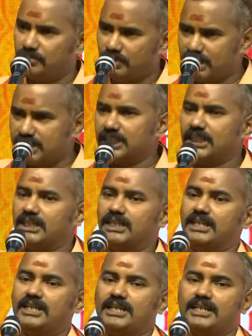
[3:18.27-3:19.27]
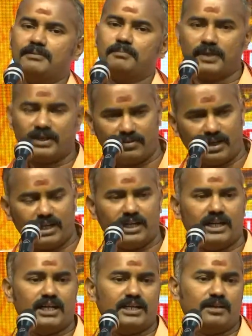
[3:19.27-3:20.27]
பாஜகக்காரங்க பல
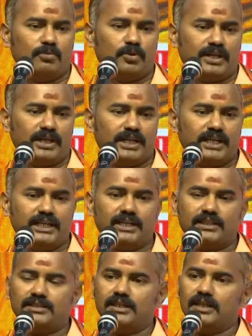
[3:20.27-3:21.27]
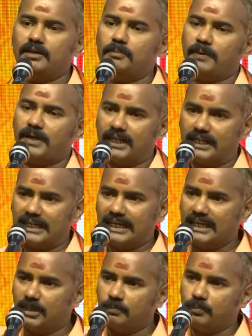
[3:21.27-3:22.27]
வருடங்களாக நம்முடைய காரியகர்த்தர்கள் பல
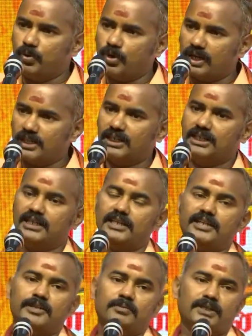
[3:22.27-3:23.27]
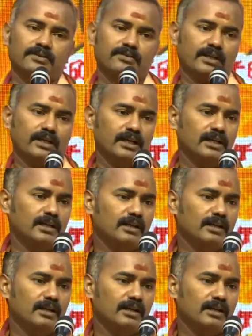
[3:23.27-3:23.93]
கல போராட்டங்களில் ஈடுபட்டவர்கள்